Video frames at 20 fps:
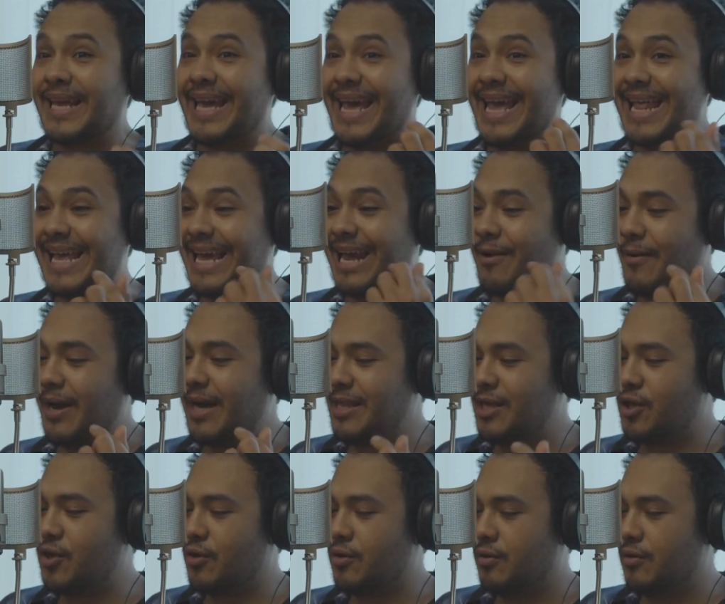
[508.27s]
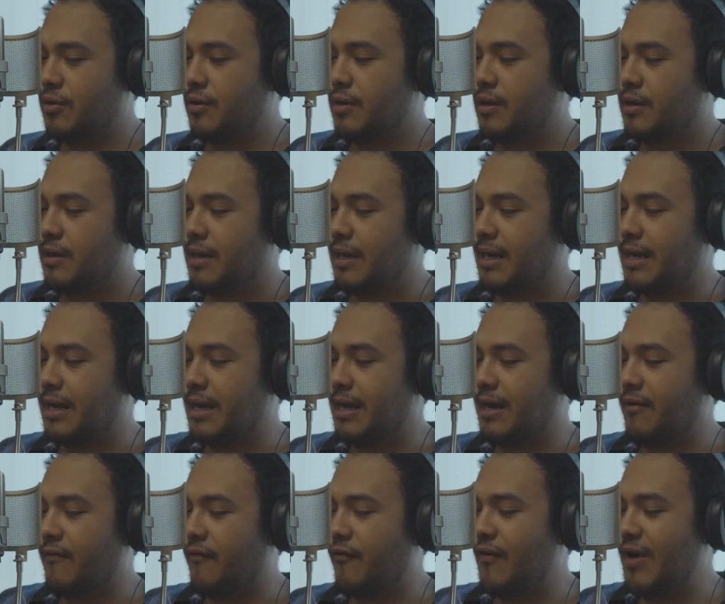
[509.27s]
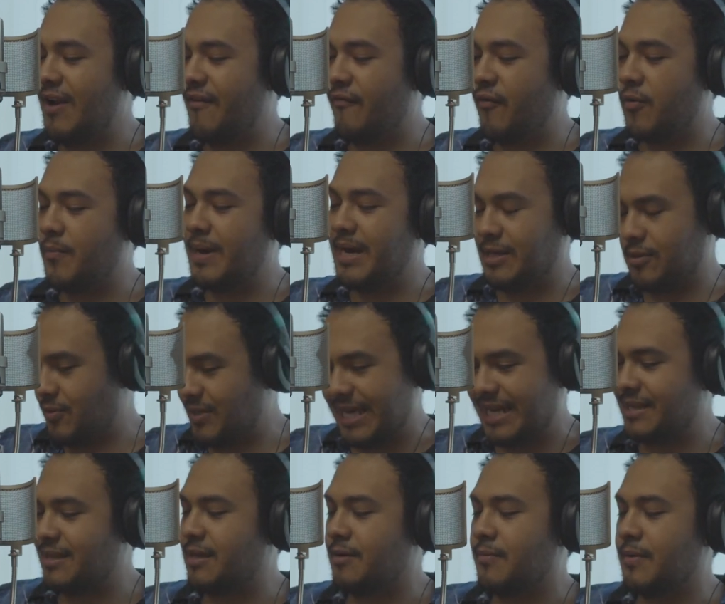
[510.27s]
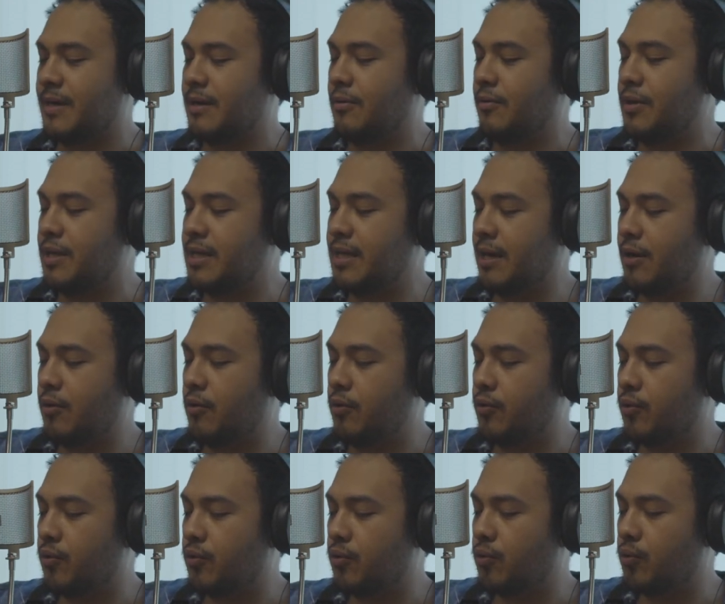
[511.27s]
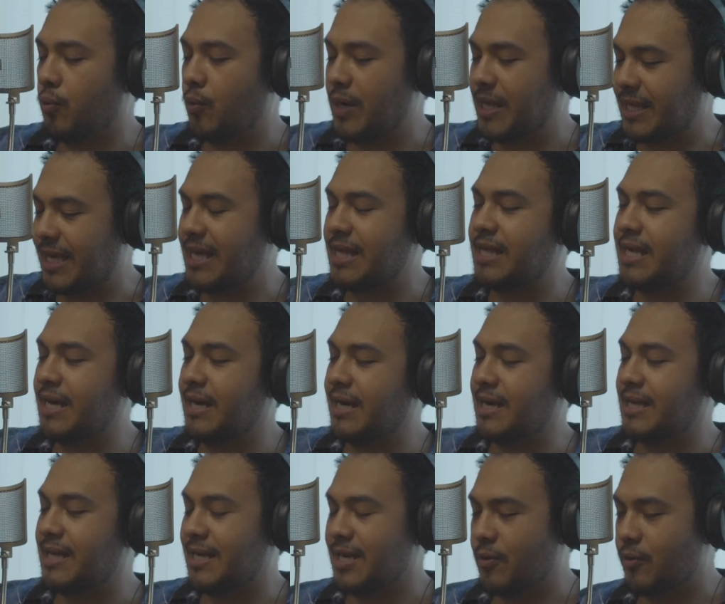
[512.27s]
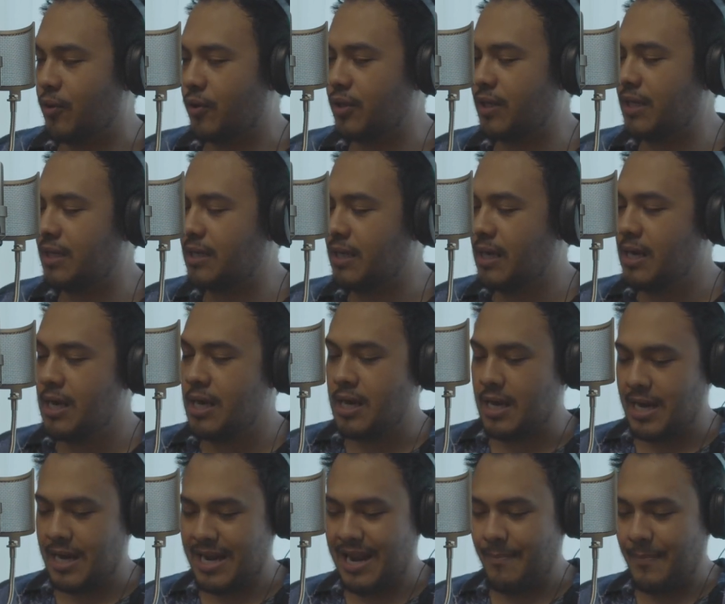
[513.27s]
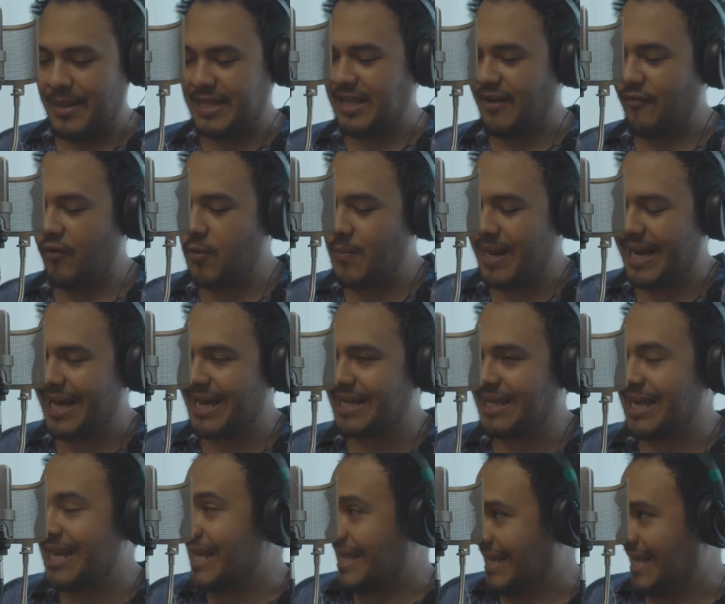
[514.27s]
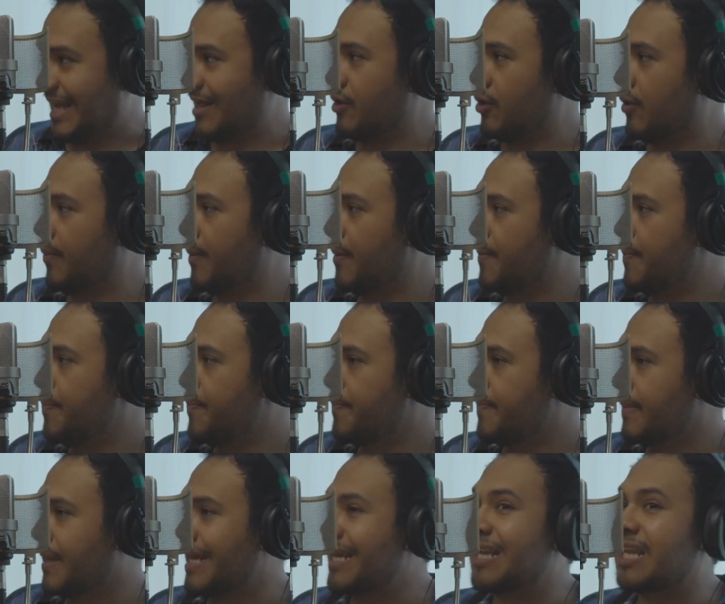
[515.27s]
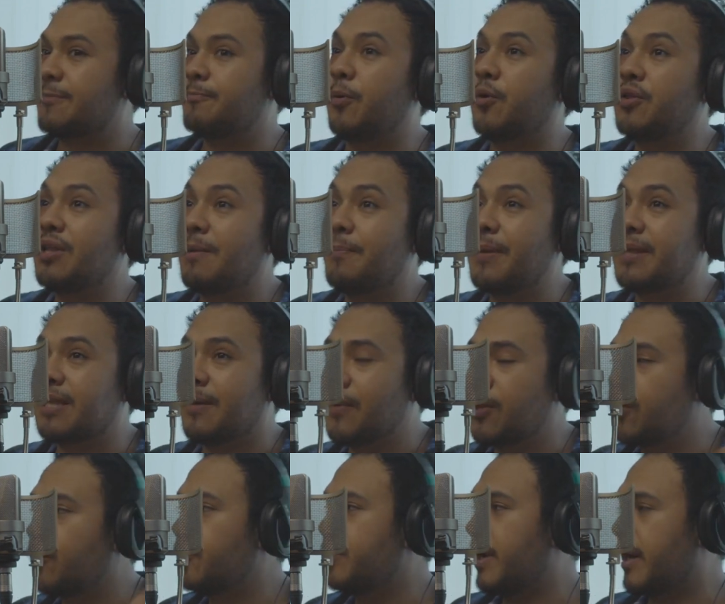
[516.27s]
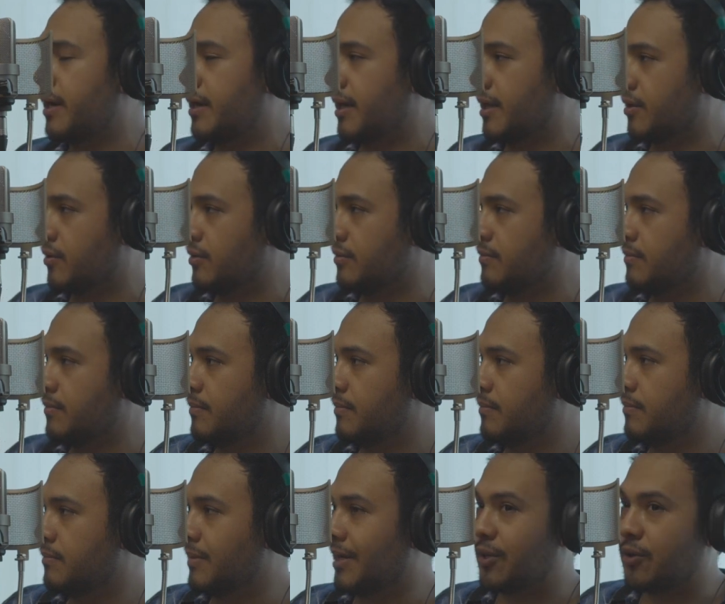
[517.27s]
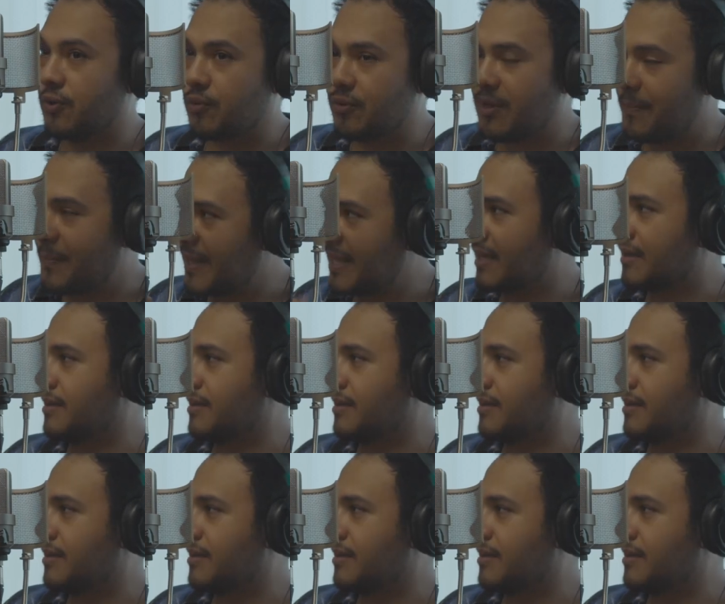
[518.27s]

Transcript: El que lo haya dicho fue la forma, eso es arte, güey. Lo dice con su esencia, que es la neurosis, en la plataforma que es el stand-up, y responde al pensamiento de una generación. Eso es una pieza